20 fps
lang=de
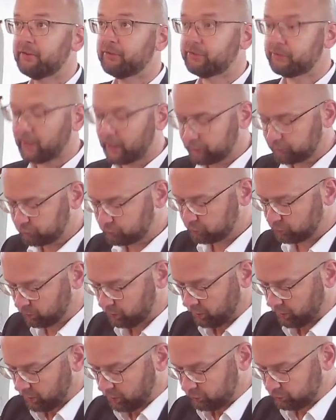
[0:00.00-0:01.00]
Stadt zu,
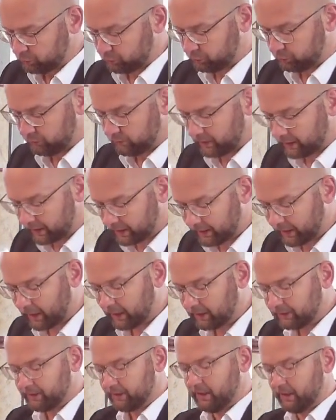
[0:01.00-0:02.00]
zu schwirren
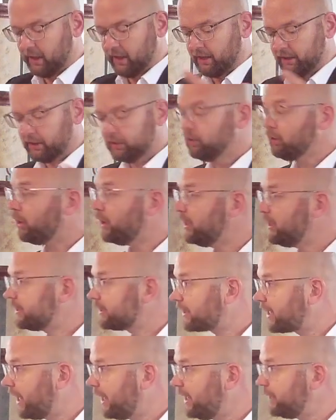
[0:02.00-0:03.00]
an. Die, die
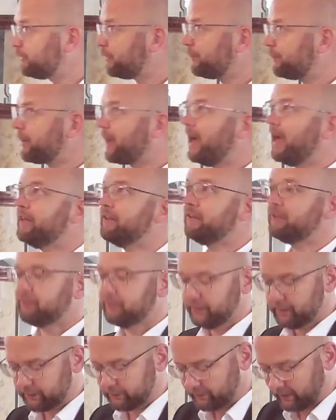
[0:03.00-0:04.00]
Neuigkeit verbreitet
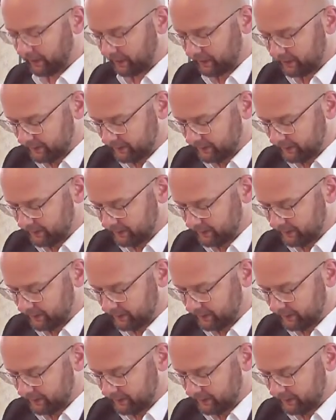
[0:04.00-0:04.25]
sich wie ein